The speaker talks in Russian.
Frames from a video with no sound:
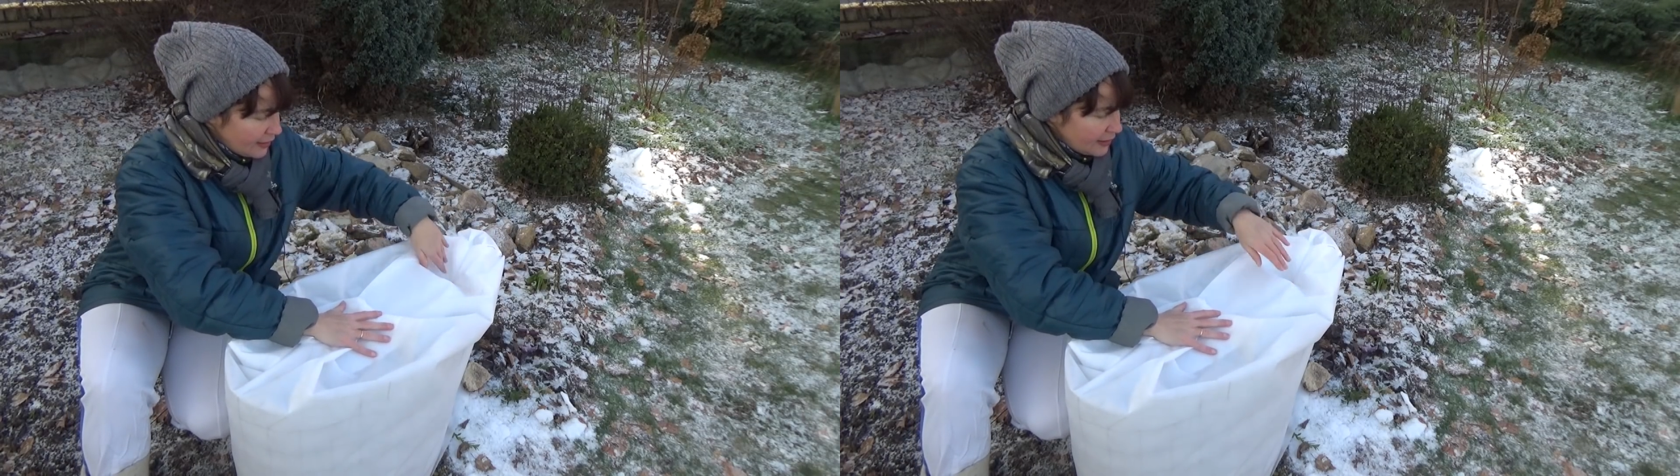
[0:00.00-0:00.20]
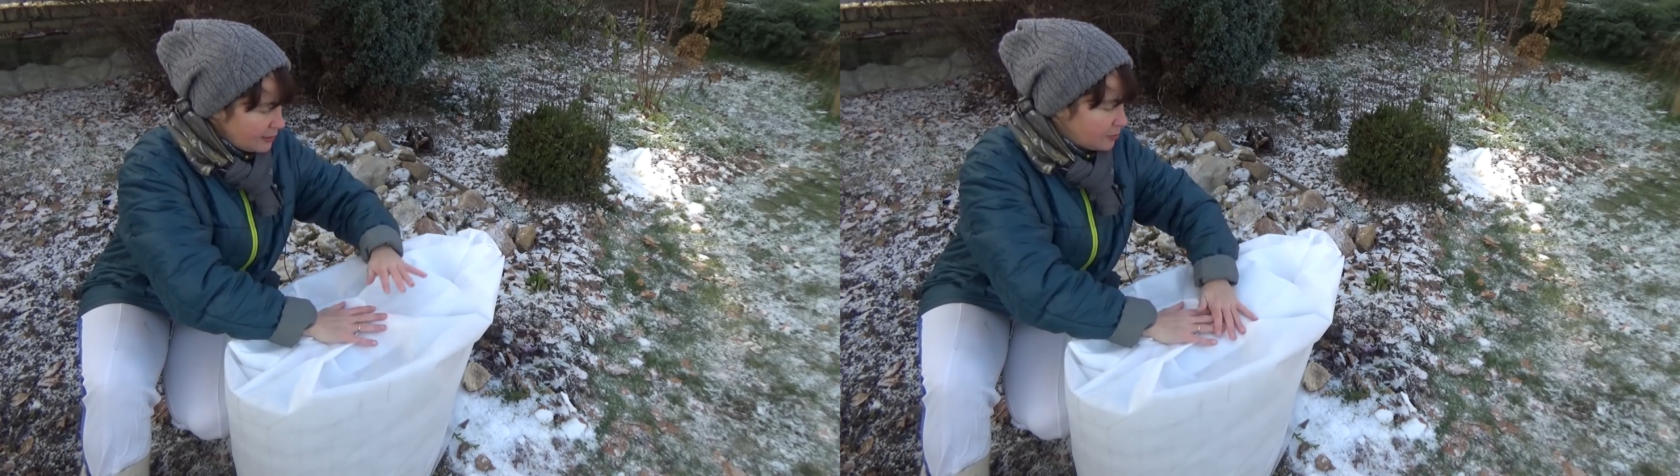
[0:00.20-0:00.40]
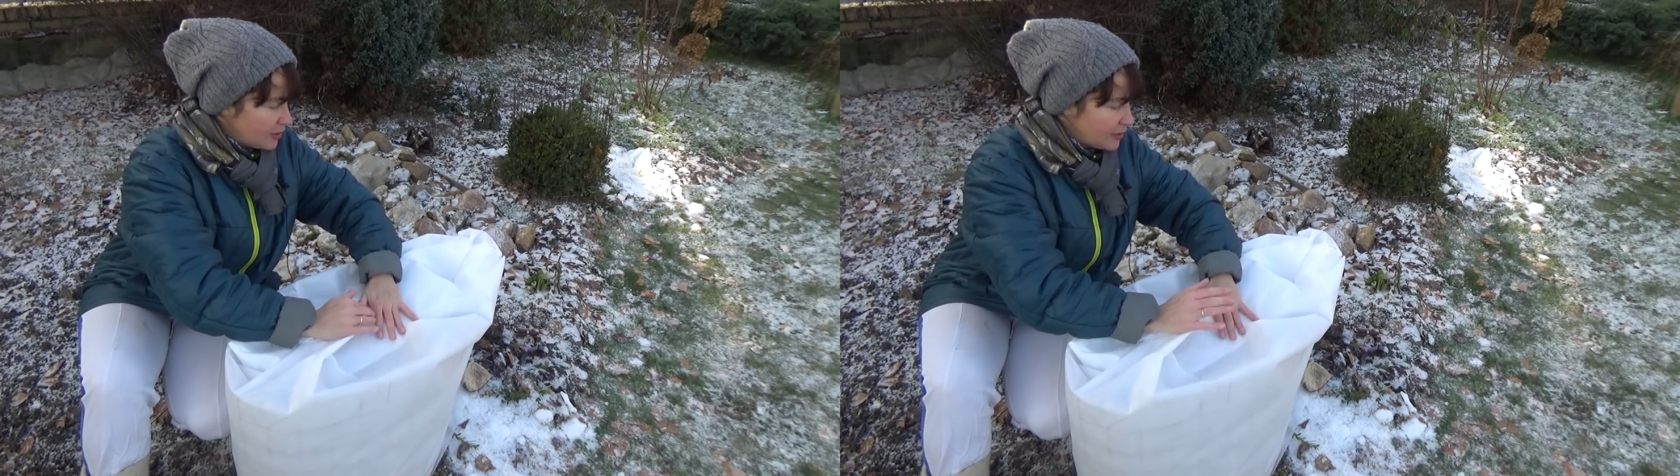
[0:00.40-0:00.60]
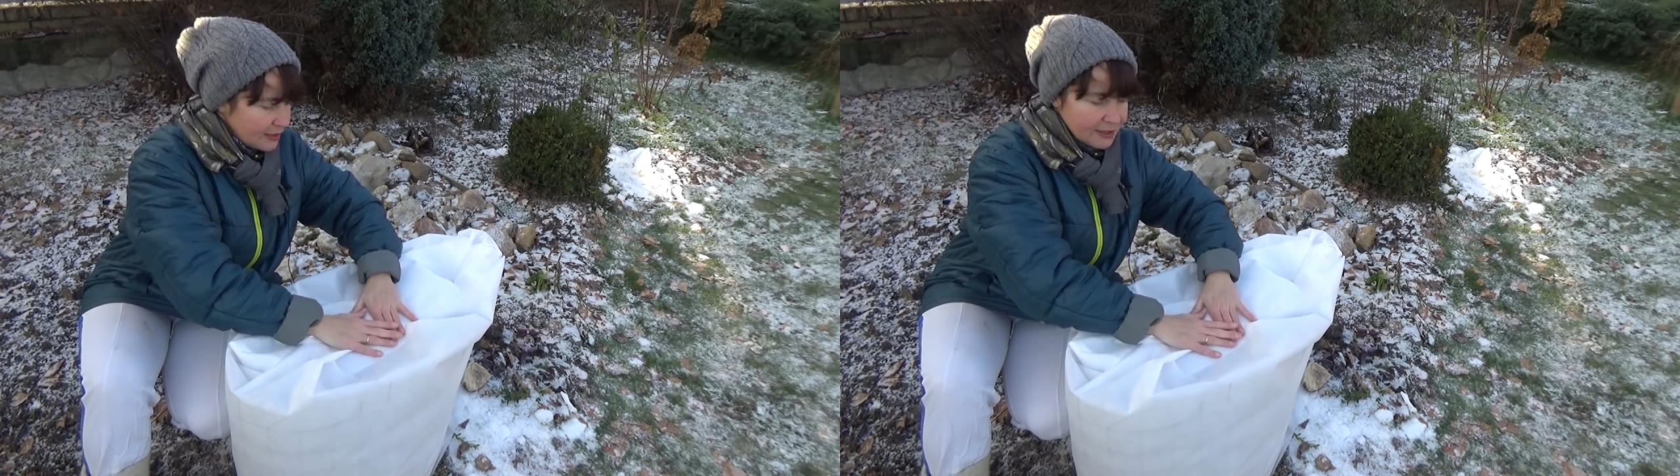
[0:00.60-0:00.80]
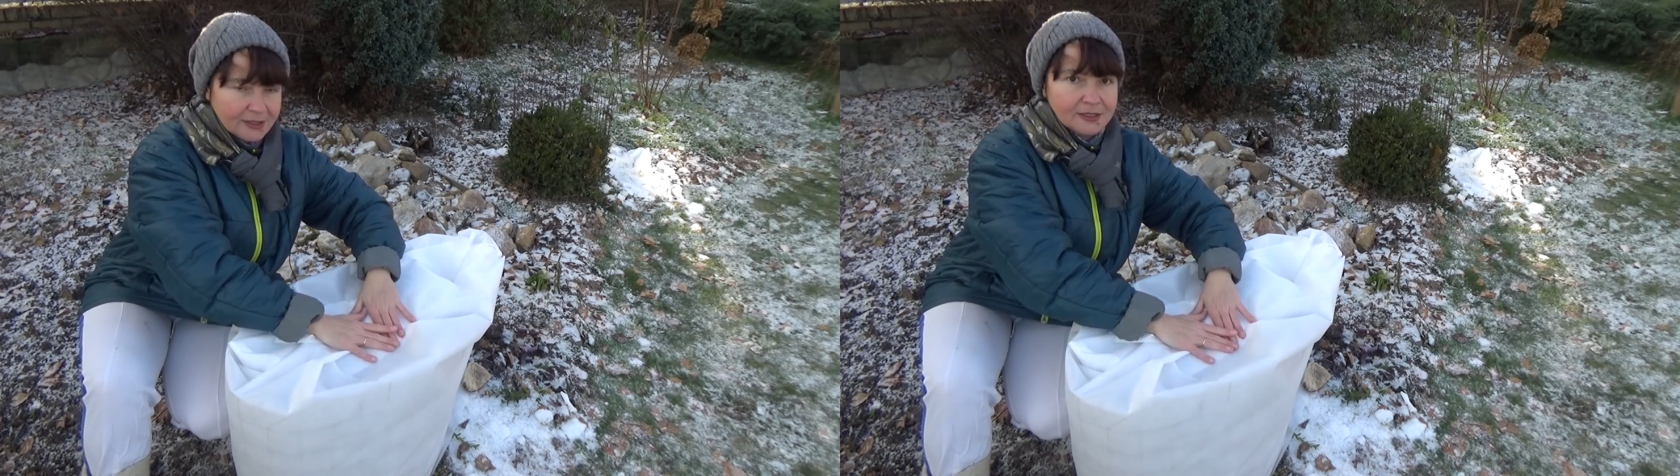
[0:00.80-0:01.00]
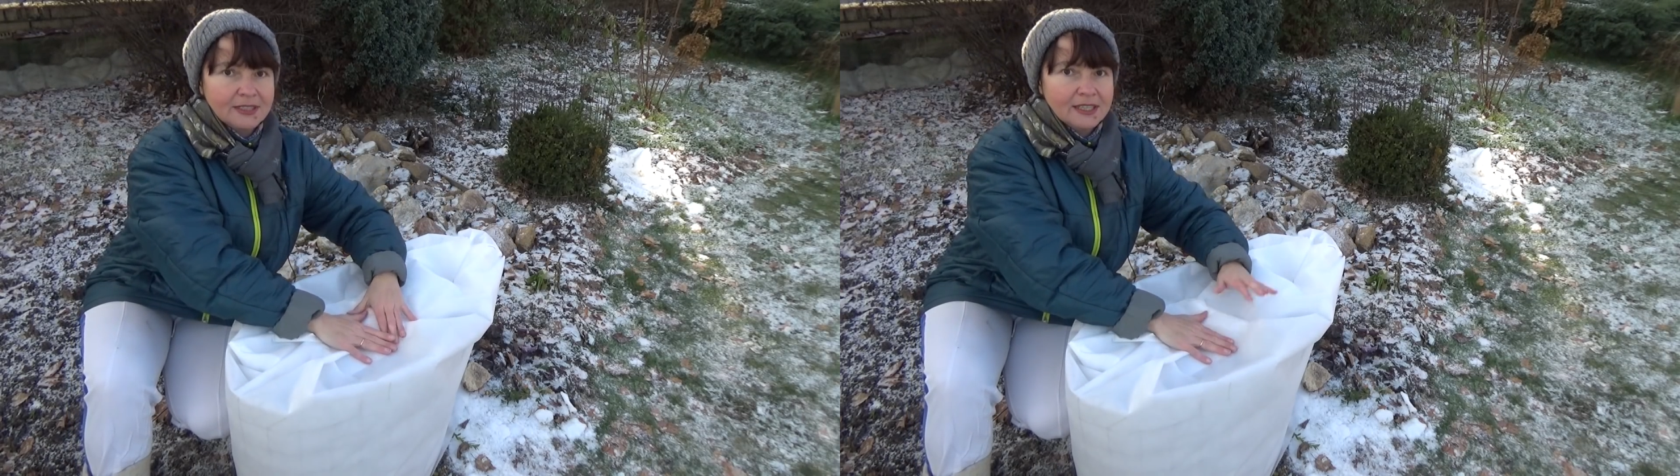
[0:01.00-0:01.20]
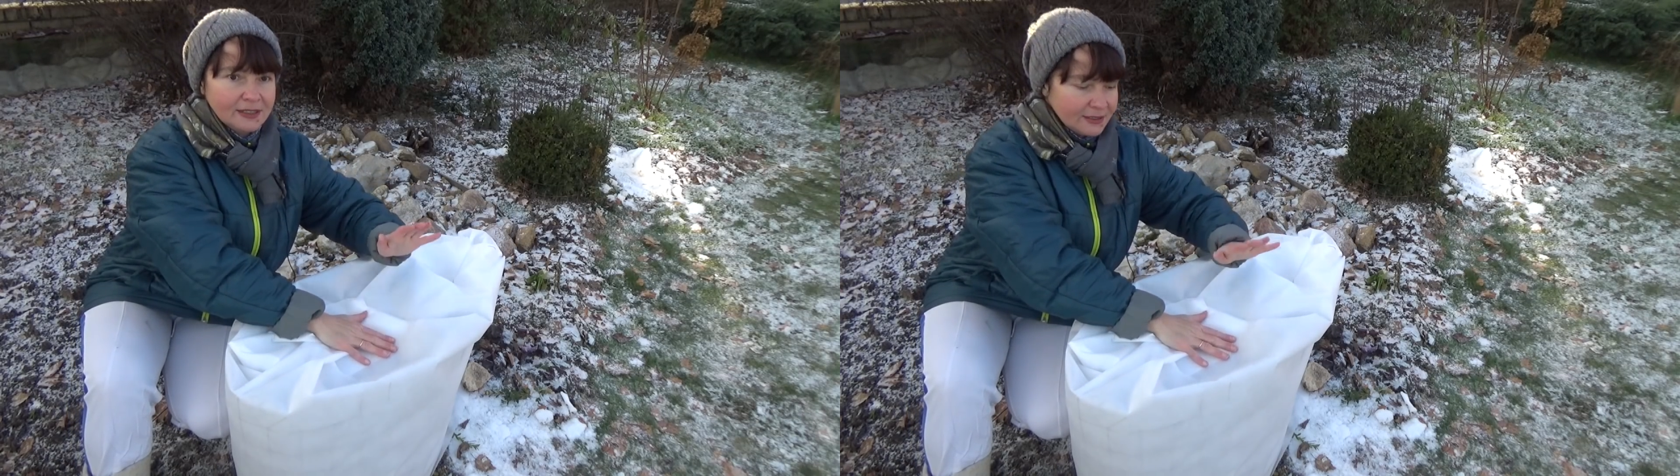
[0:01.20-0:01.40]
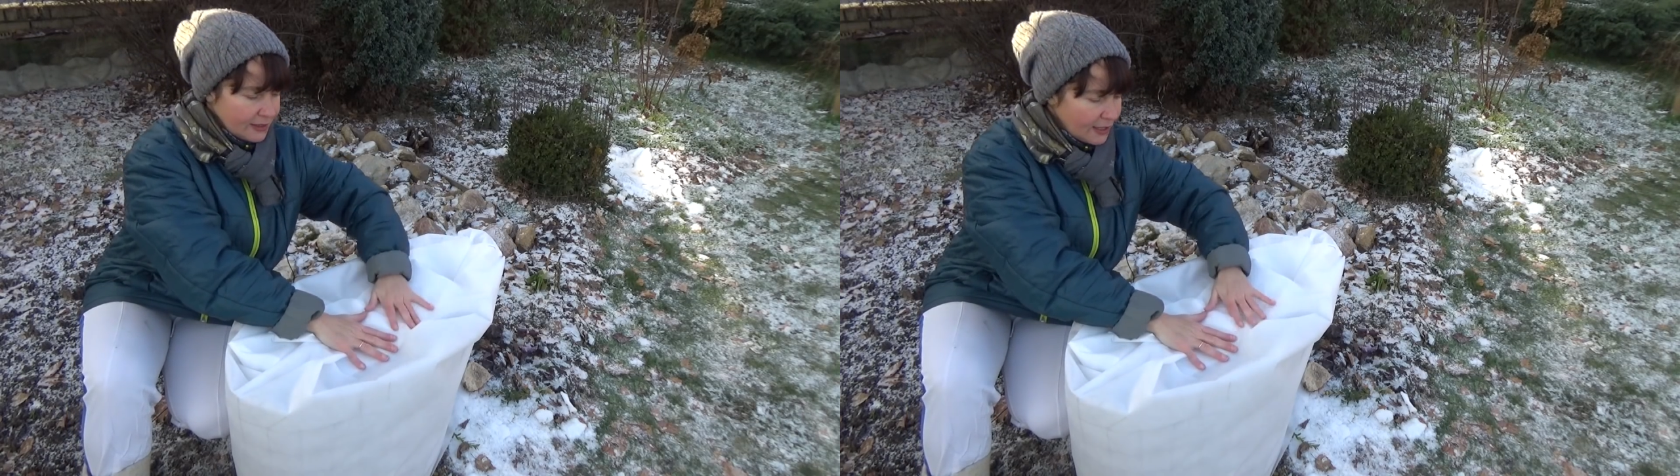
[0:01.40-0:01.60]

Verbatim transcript: либо да,